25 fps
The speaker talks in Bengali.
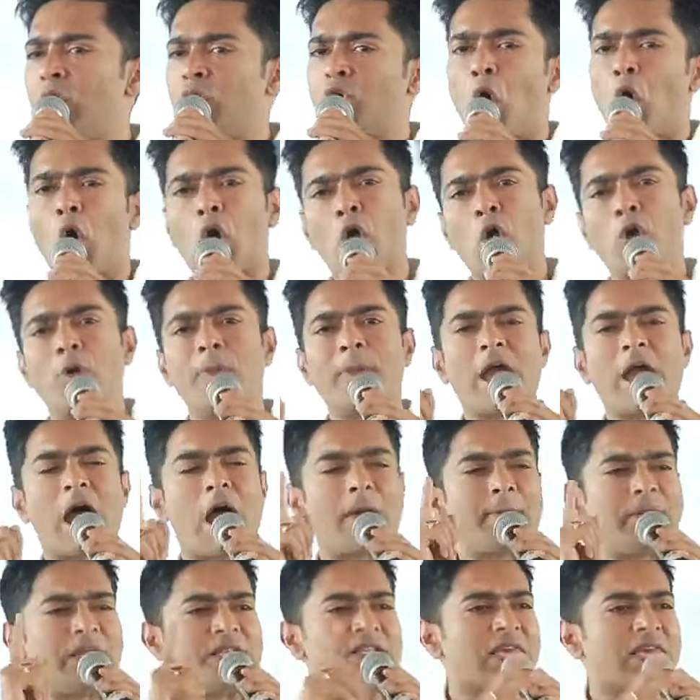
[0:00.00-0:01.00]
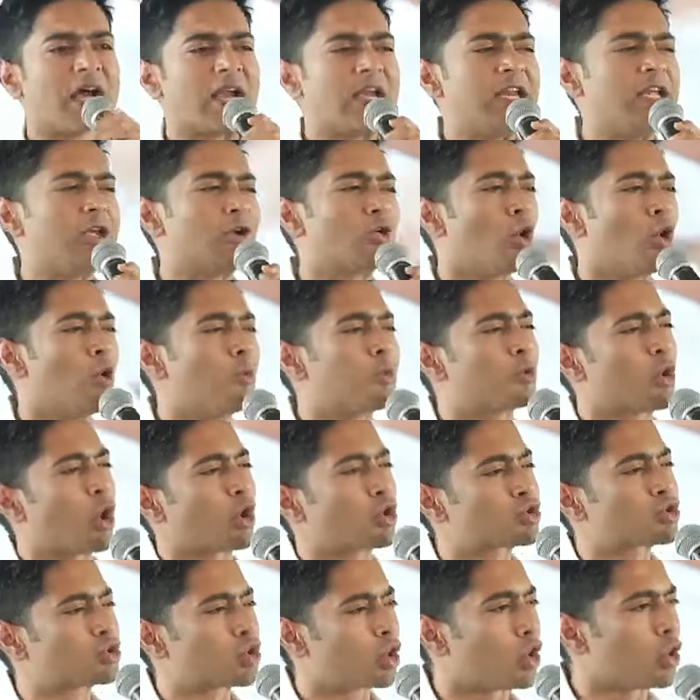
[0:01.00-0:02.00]
গরমে আমি জানি খুব
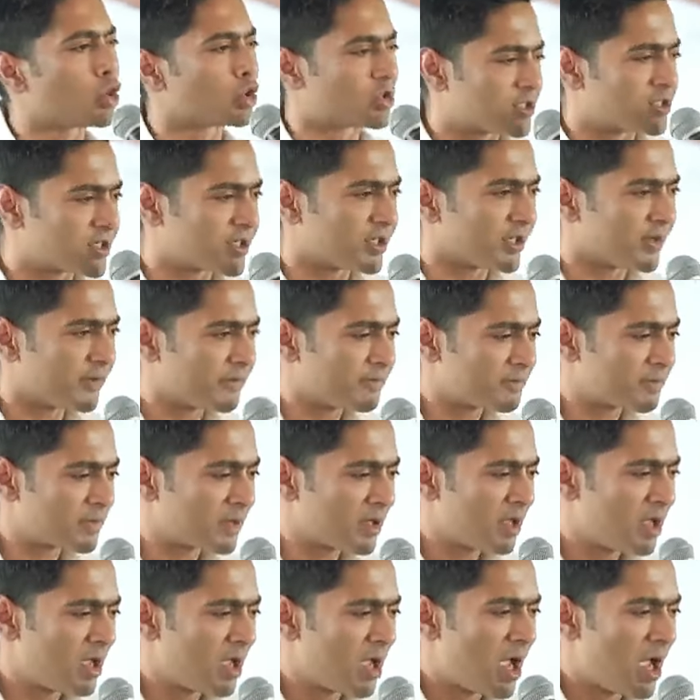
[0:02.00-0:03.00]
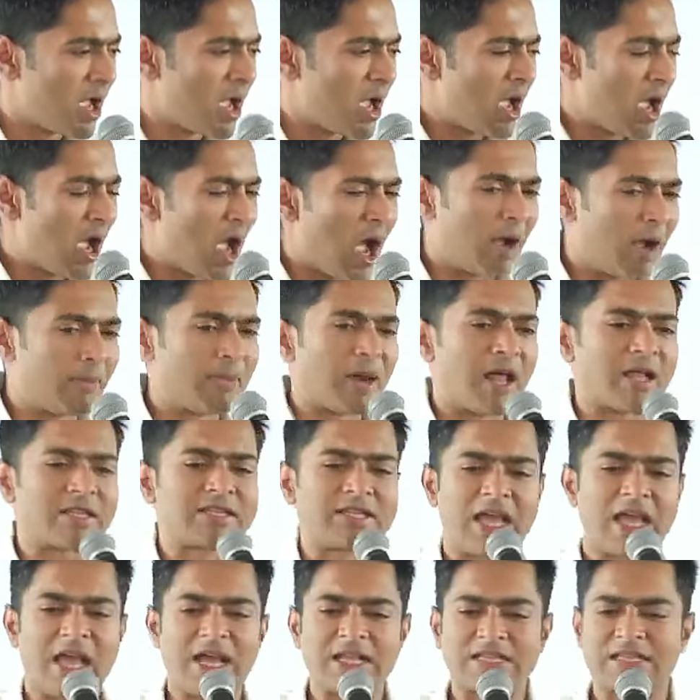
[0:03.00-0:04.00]
কষ্ট হচ্ছে আমরা
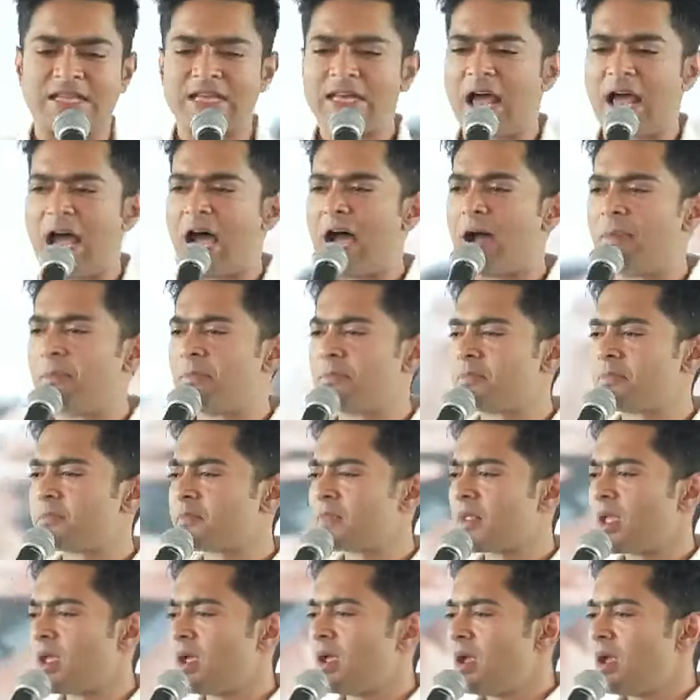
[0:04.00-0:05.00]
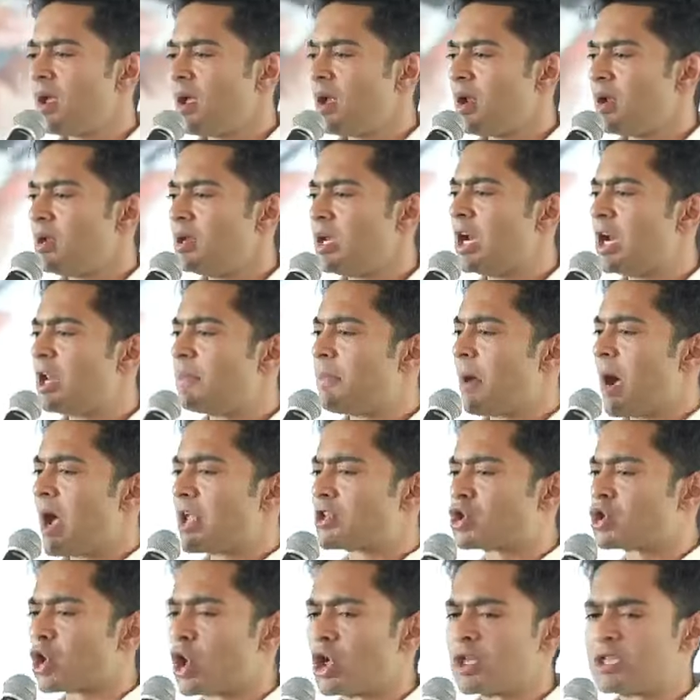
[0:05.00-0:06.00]
চেয়েছিলাম
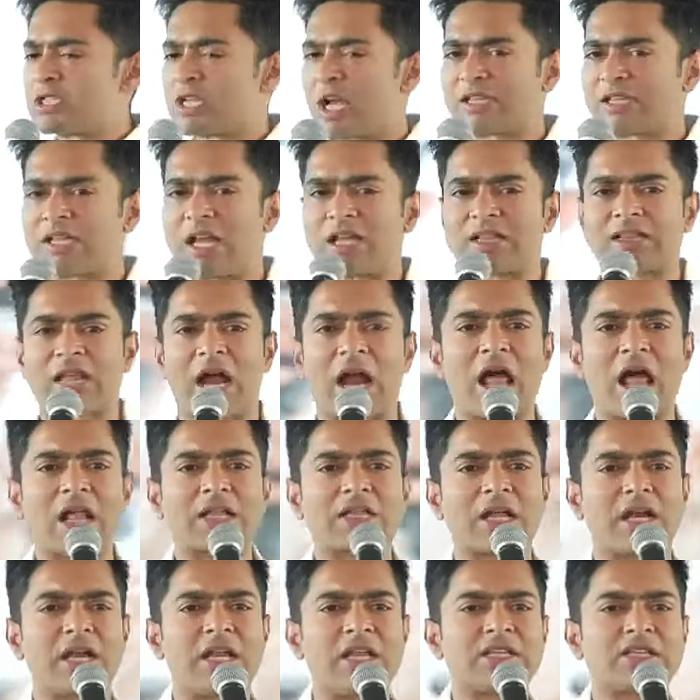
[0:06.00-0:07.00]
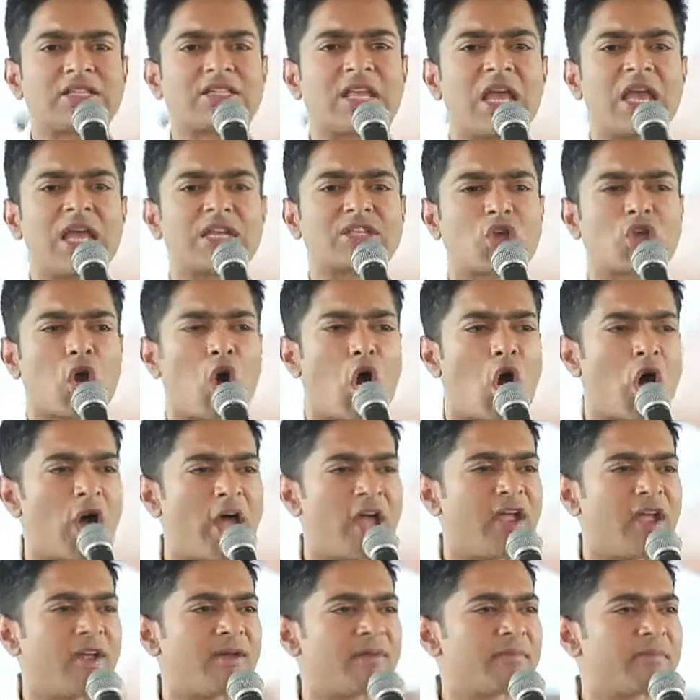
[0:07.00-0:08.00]
নির্বাচন যাতে তাড়াতাড়ি শেষ
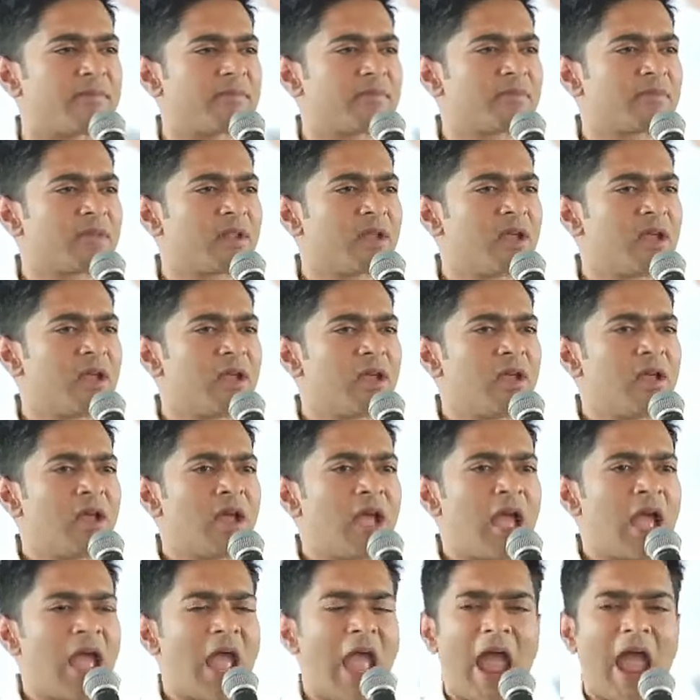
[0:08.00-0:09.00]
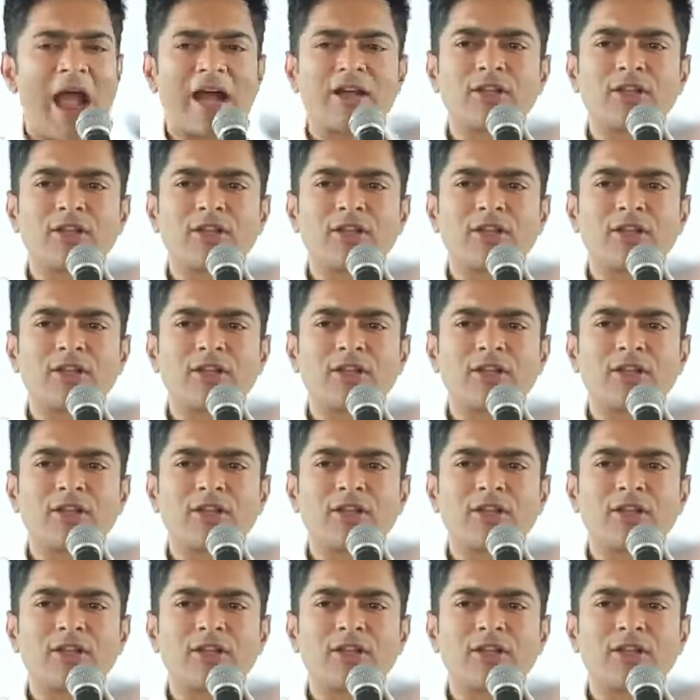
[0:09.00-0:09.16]
হয় এক